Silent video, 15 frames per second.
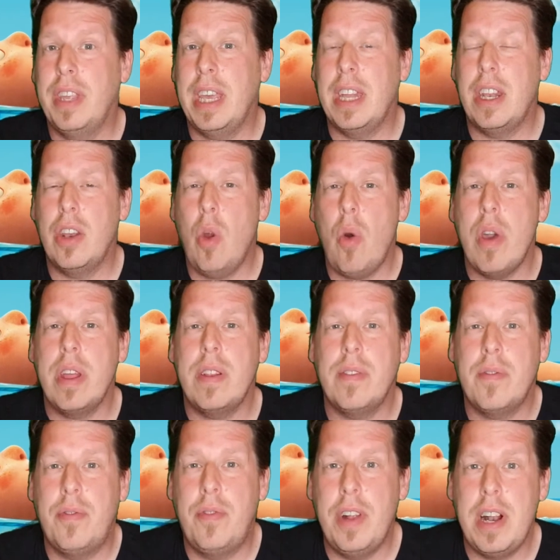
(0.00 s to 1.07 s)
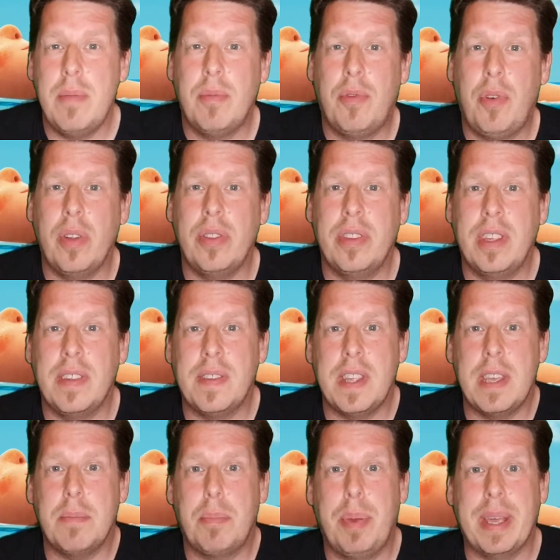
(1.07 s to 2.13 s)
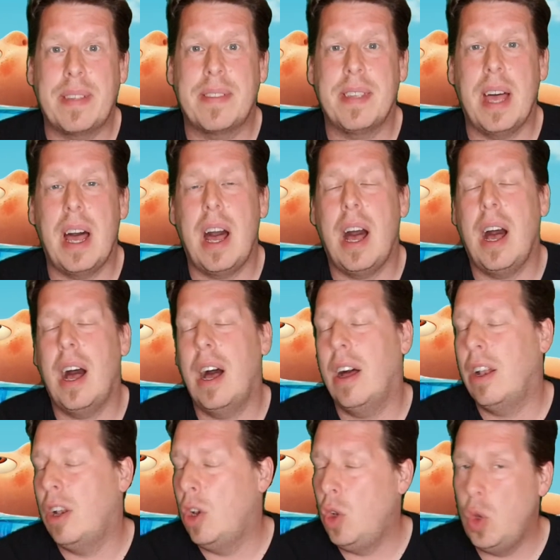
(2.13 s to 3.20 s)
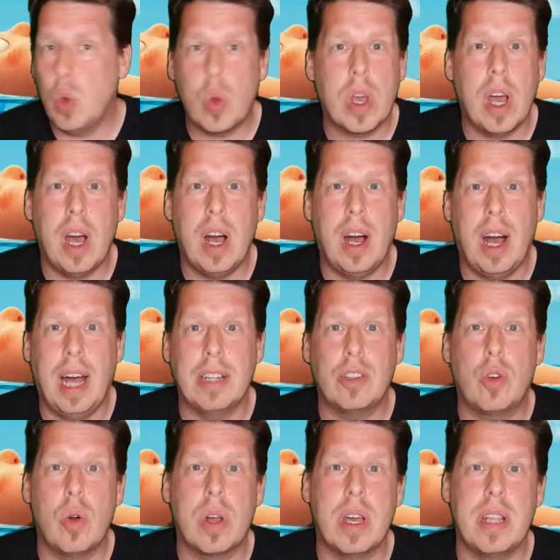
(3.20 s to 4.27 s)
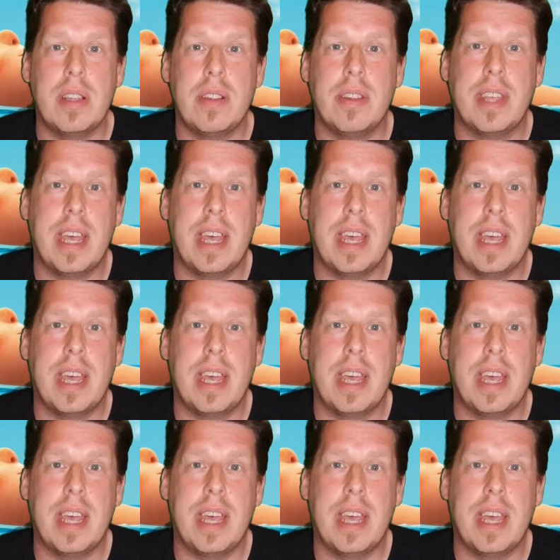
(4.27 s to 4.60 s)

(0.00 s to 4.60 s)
den neuen Film von Disney Pixar Luca angucken.